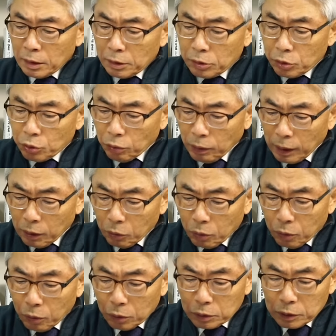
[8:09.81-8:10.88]
이 QR
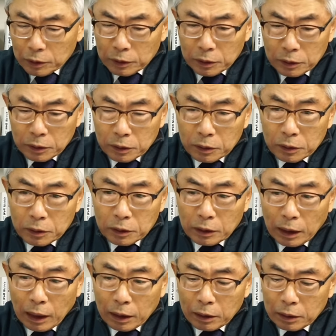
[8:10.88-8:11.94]

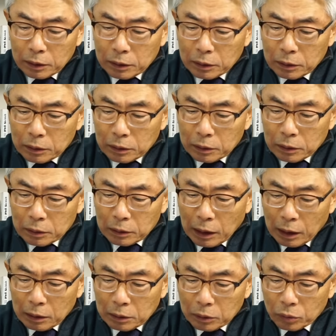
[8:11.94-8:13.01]
코드를 하는
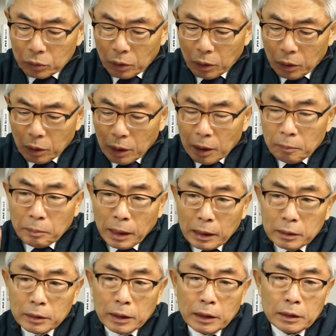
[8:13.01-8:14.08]
것한 것도
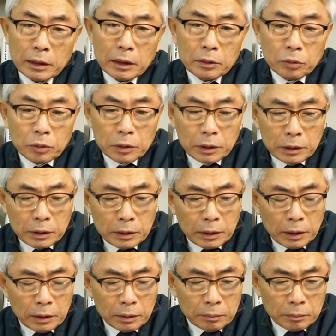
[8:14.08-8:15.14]
박근혜 대통령
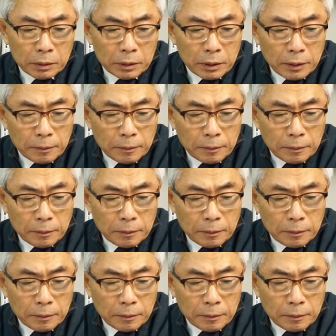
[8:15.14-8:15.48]
때입니다.